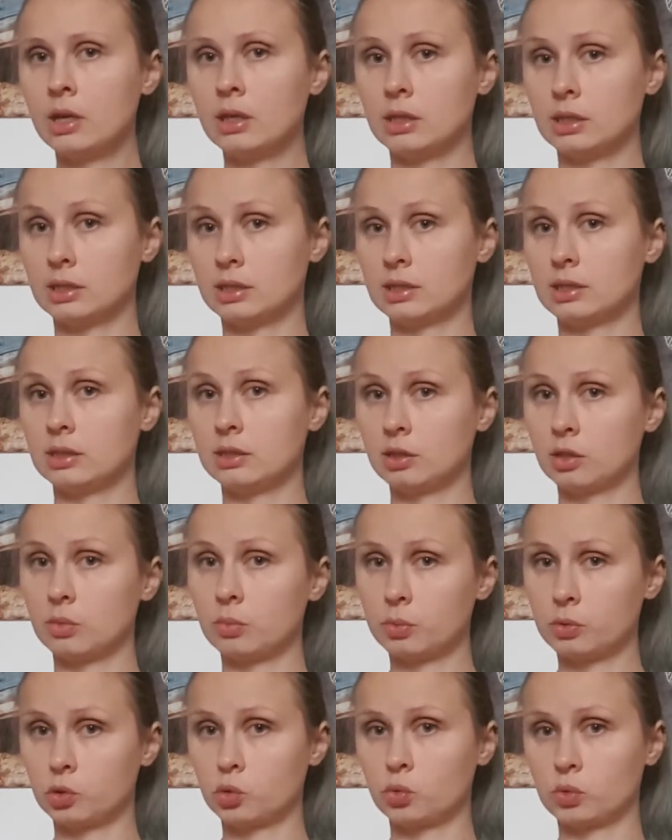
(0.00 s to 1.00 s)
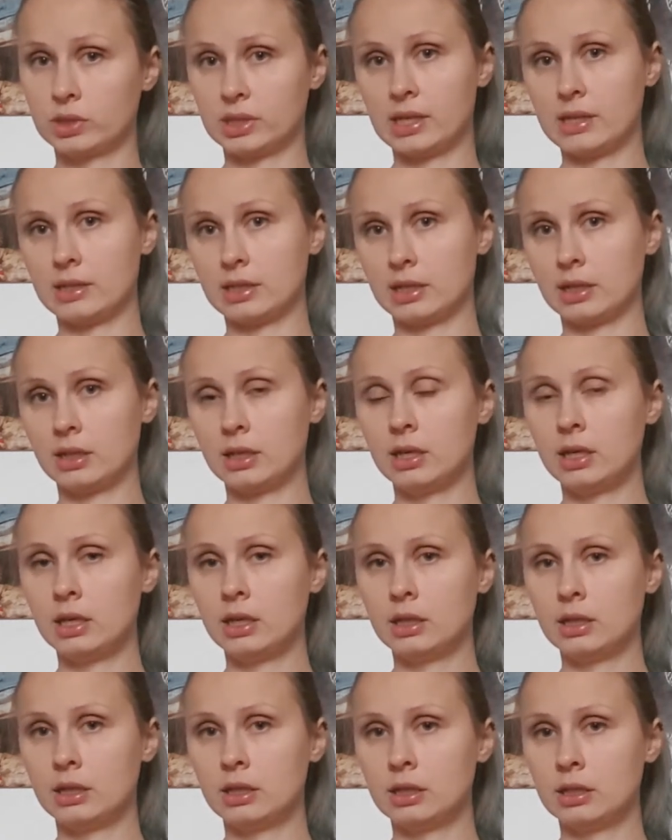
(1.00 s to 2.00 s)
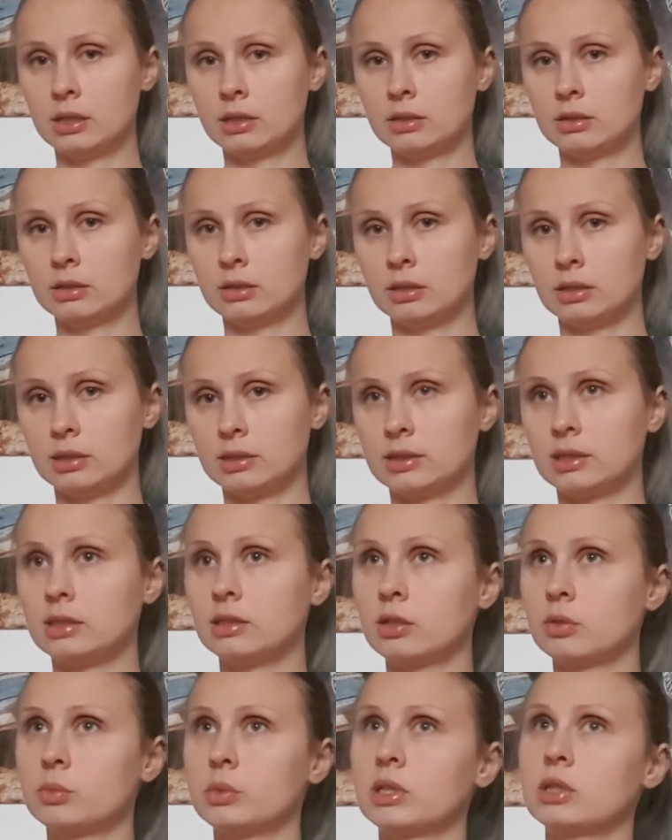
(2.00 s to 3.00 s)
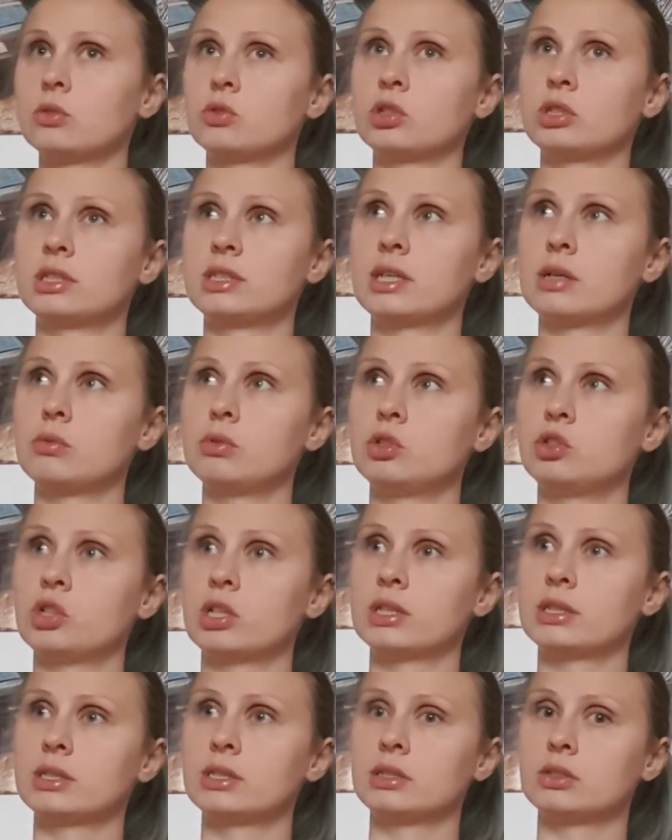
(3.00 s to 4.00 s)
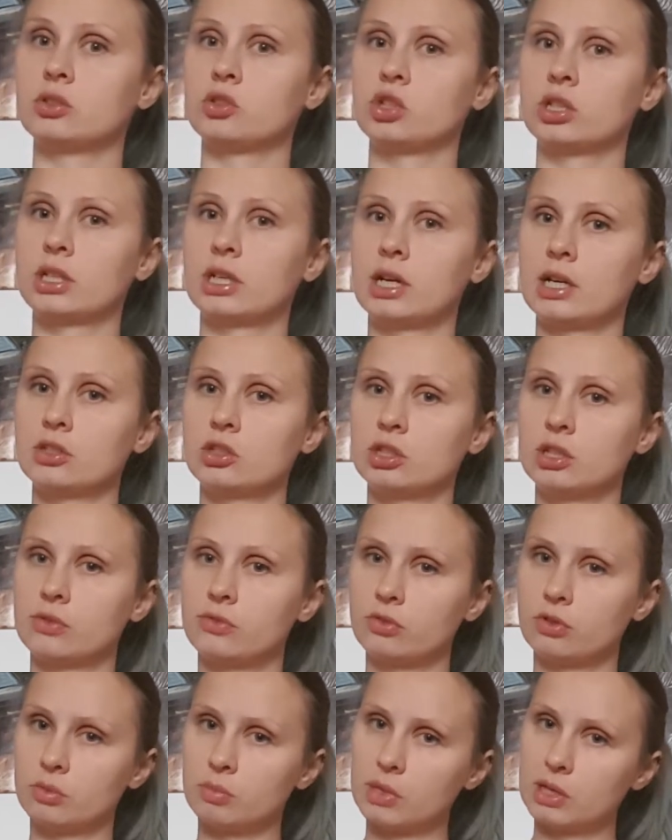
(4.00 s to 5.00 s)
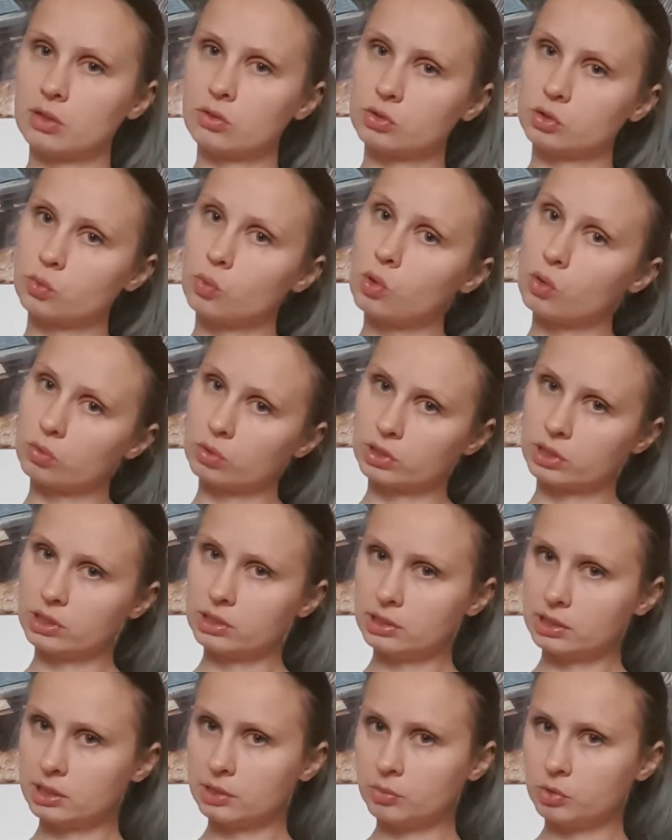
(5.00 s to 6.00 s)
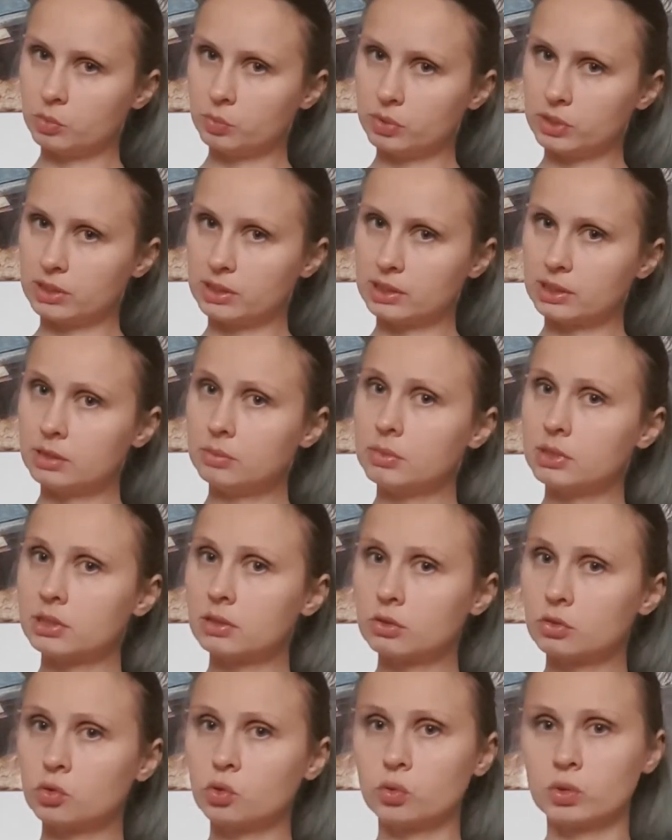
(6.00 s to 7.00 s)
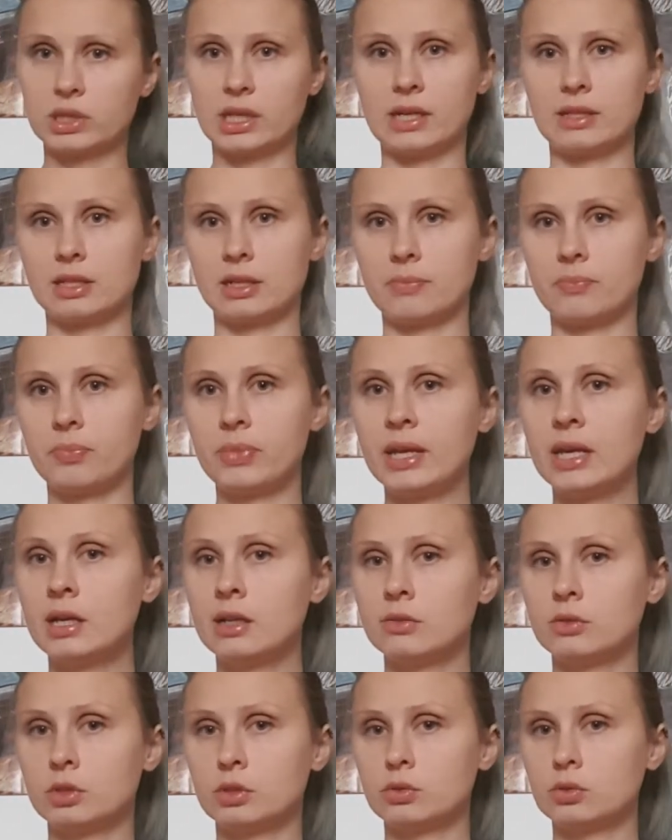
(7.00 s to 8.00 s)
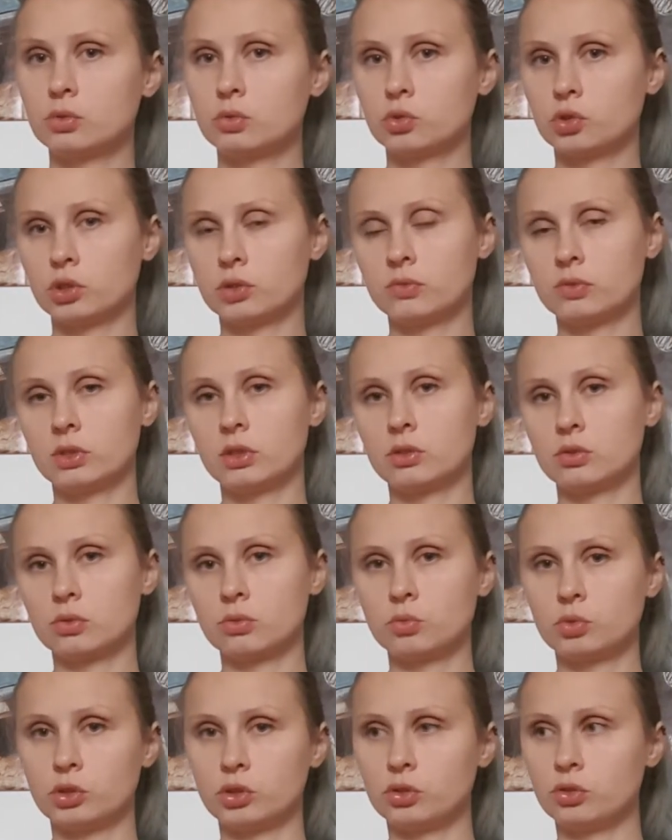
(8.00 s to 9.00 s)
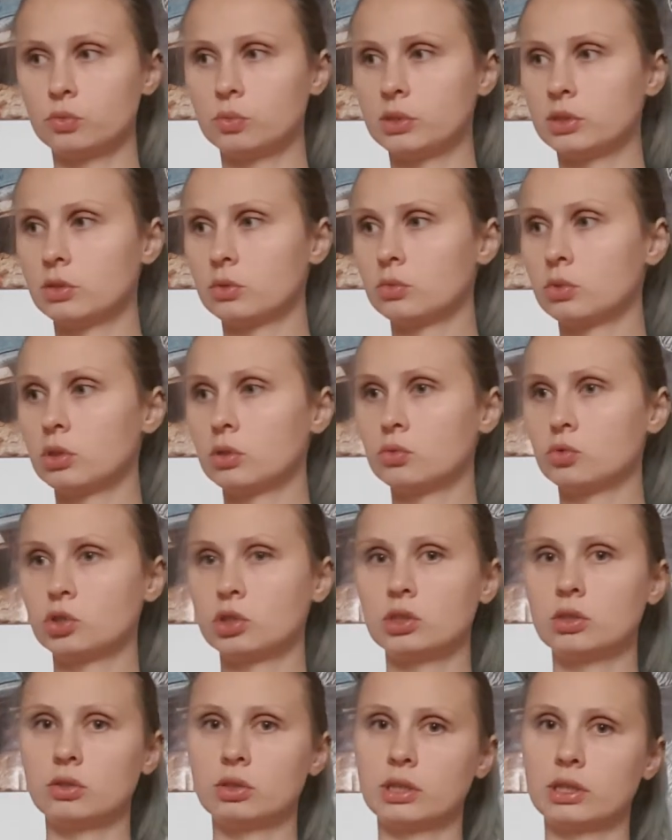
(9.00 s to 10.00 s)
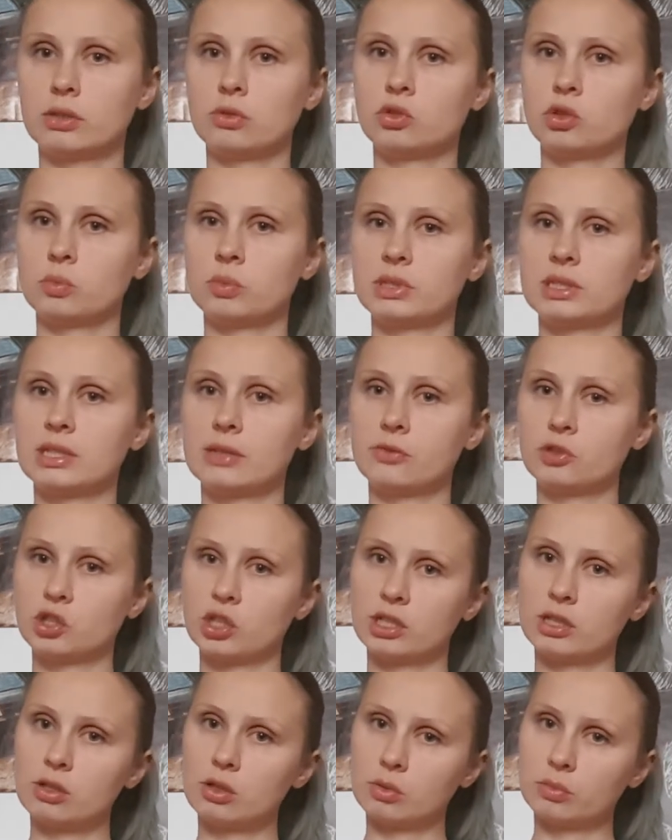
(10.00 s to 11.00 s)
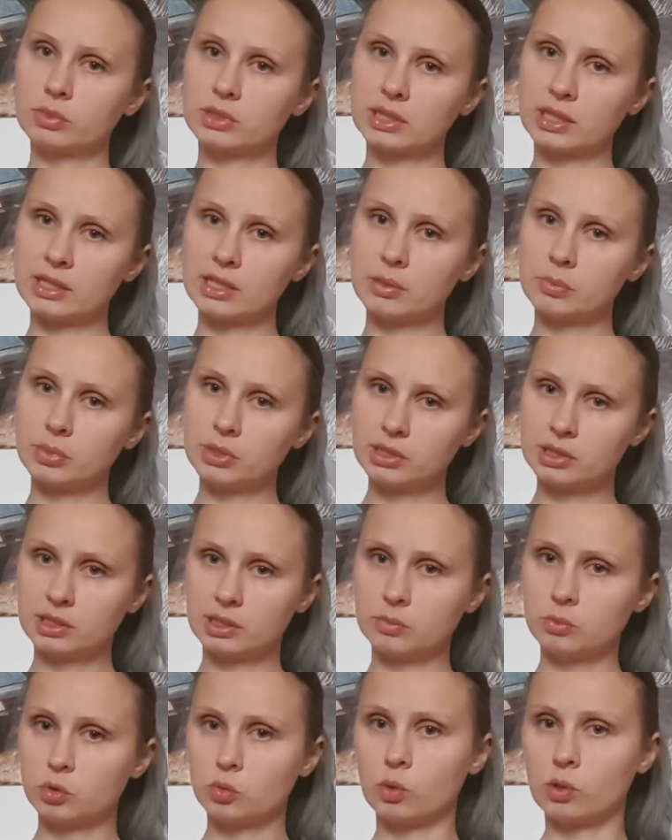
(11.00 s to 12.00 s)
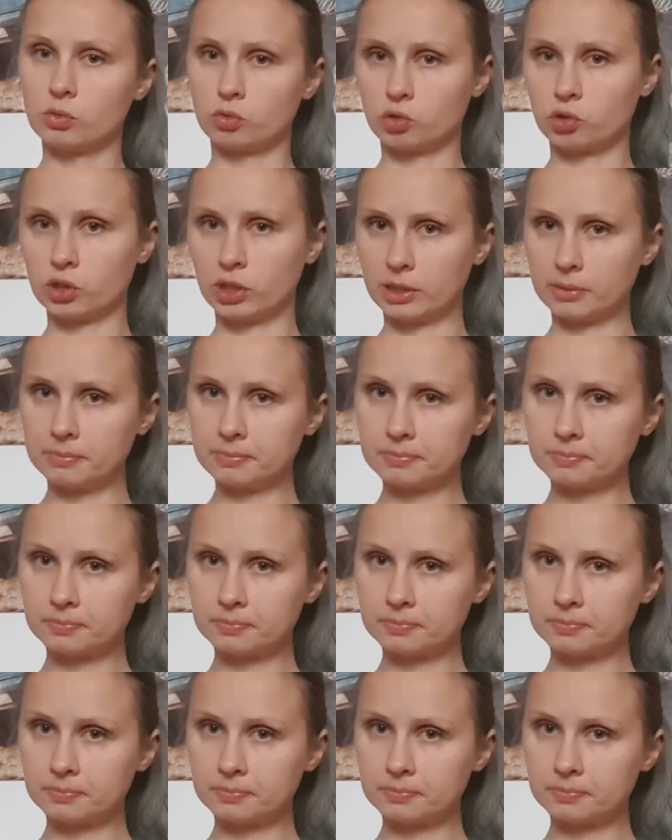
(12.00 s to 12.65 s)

Jest syndrom porzucenia. Jest syndrom tego, że cały czas, że każda forma rozłąki z kimś bliskim jest odrzuceniem. W związku z czym w dorosłym życiu będą dążyć do tego, żeby za wszelką cenę być z kimś łącznie.